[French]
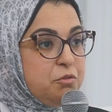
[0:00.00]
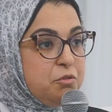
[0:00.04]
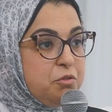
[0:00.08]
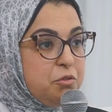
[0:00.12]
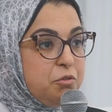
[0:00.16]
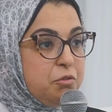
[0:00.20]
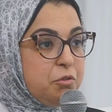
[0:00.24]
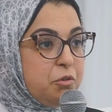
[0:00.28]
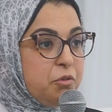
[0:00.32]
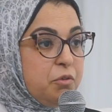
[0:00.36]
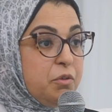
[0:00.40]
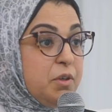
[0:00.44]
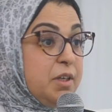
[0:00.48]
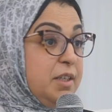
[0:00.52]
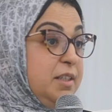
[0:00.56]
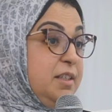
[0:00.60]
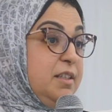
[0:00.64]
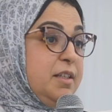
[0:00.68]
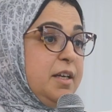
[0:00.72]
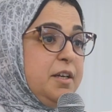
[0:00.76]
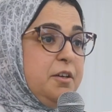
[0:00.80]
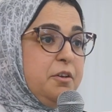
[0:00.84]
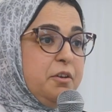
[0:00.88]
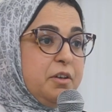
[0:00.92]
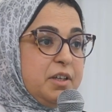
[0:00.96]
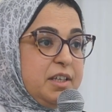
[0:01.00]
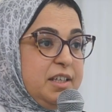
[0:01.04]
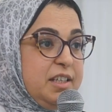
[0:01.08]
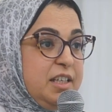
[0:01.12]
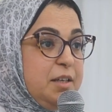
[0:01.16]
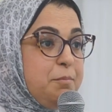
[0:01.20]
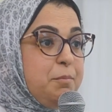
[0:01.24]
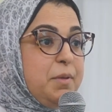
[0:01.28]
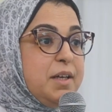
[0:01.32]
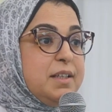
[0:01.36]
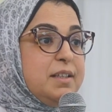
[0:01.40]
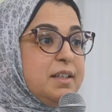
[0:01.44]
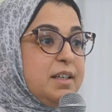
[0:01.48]
la JV entre
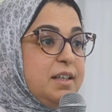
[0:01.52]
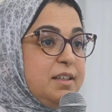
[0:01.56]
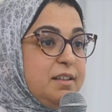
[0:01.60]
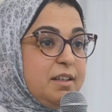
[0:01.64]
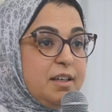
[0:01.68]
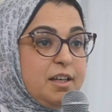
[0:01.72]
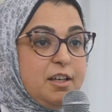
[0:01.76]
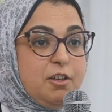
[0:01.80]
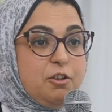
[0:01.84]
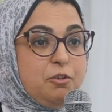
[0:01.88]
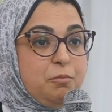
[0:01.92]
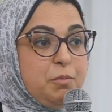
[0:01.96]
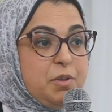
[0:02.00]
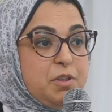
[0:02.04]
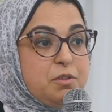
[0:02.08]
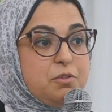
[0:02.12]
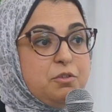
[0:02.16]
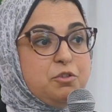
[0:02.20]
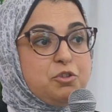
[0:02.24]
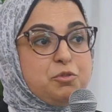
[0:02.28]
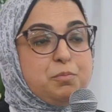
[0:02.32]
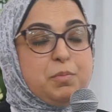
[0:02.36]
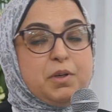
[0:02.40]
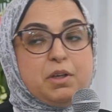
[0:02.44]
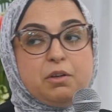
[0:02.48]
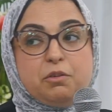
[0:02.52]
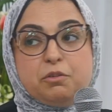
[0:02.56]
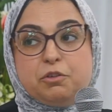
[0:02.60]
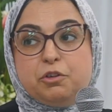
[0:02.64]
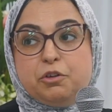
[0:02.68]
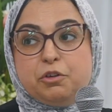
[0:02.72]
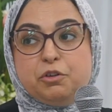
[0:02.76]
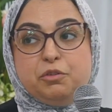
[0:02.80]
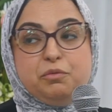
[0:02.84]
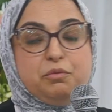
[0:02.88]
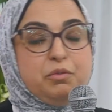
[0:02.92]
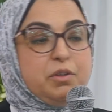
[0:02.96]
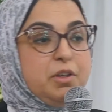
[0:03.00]
Safran Electrical Power et
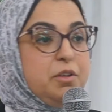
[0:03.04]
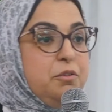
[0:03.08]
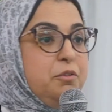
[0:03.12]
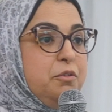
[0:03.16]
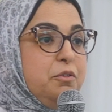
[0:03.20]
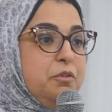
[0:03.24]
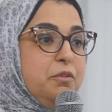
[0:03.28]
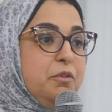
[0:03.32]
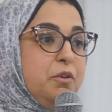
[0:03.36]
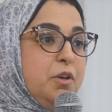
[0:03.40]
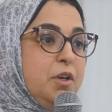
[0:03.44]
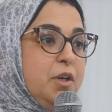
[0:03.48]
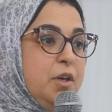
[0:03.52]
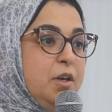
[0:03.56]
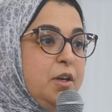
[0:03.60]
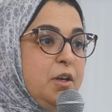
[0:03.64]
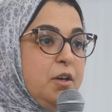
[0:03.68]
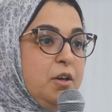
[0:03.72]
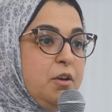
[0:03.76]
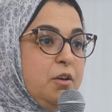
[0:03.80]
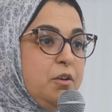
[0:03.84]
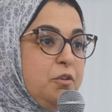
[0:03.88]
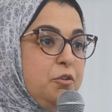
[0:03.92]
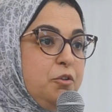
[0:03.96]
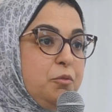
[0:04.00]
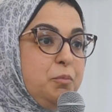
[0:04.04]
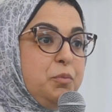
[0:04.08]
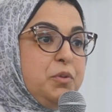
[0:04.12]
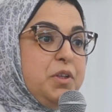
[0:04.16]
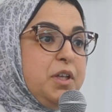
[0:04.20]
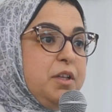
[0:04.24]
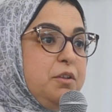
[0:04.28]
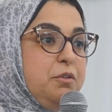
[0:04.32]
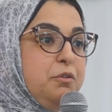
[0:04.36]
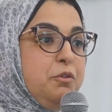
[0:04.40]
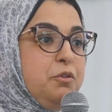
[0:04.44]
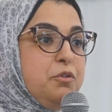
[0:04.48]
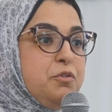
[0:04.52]
Boeing Company,
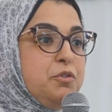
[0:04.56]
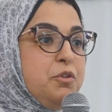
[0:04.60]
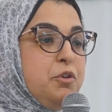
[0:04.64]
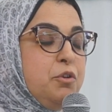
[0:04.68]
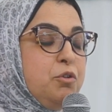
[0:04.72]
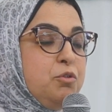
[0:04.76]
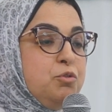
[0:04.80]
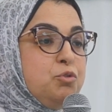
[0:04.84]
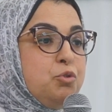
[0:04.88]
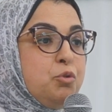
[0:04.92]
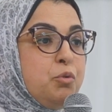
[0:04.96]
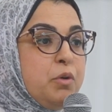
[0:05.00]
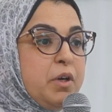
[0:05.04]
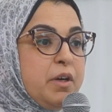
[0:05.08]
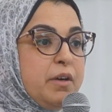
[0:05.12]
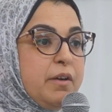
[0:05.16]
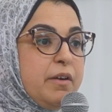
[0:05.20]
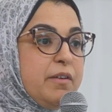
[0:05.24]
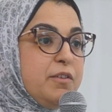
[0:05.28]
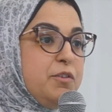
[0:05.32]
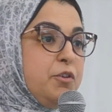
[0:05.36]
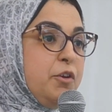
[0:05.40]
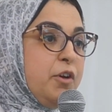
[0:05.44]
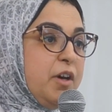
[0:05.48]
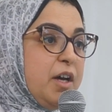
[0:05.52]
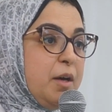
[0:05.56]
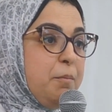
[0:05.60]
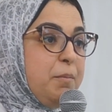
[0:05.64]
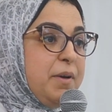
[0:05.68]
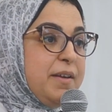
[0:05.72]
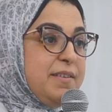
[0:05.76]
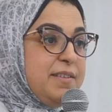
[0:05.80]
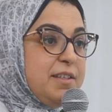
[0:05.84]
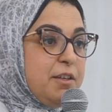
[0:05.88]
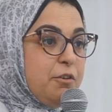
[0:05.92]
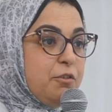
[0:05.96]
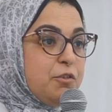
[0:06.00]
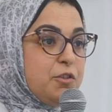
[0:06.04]
en tant que directrice
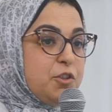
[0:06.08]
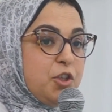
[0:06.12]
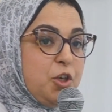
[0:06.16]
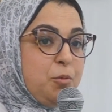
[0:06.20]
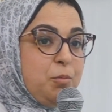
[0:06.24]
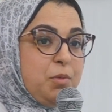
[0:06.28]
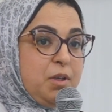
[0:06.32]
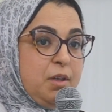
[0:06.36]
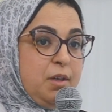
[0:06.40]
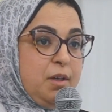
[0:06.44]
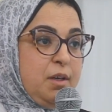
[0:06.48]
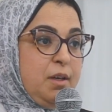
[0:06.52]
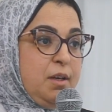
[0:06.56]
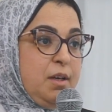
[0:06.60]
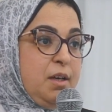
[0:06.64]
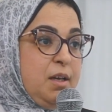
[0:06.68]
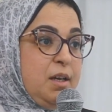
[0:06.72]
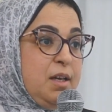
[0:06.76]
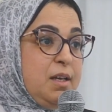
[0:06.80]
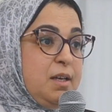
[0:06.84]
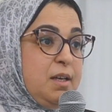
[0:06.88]
financière. En